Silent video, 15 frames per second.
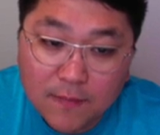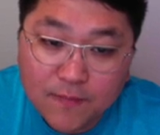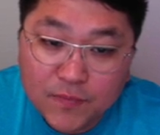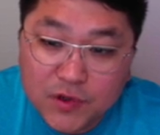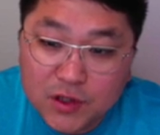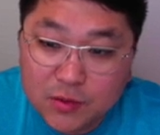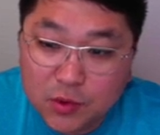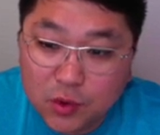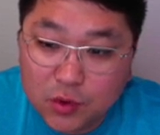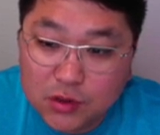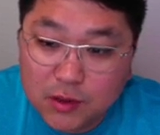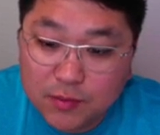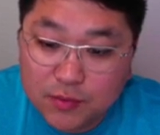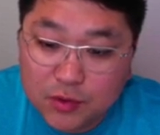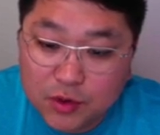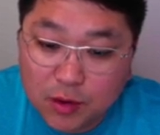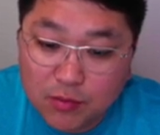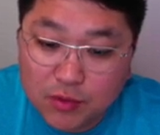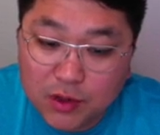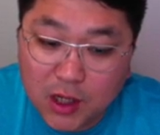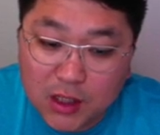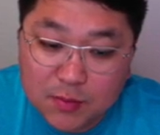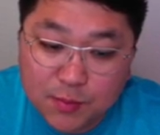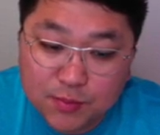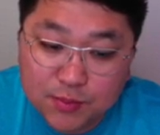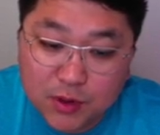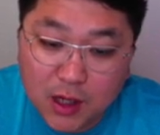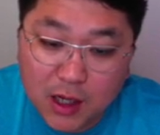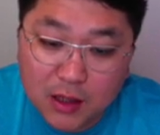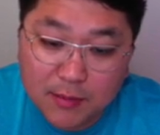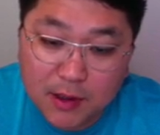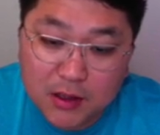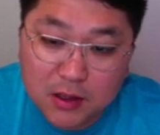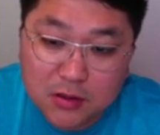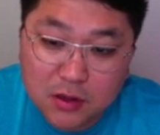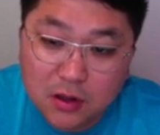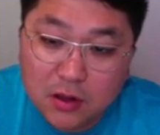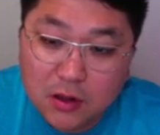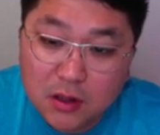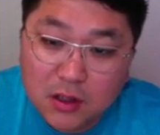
지금 이런 제품도 전부 다 10불 할인받아서